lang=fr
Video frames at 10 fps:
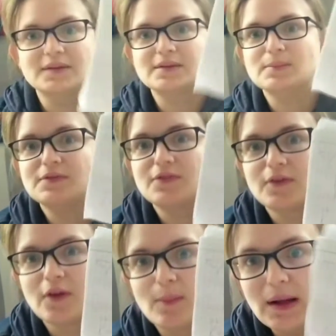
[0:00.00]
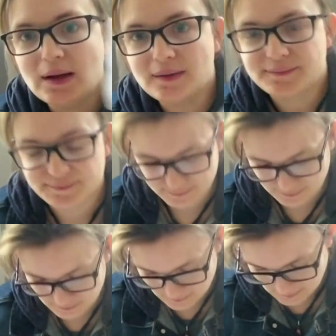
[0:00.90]
ça c'est mes feuilles normales.
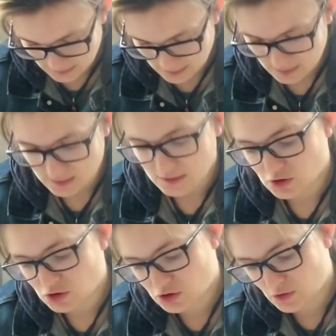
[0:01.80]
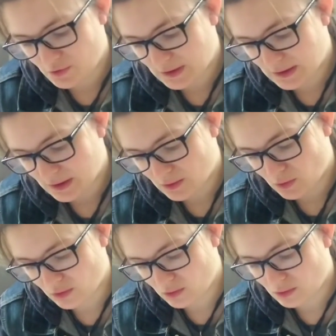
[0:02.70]
Je vais écrire
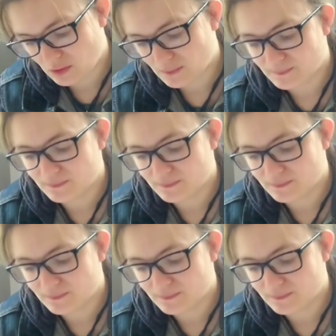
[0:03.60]
dessus.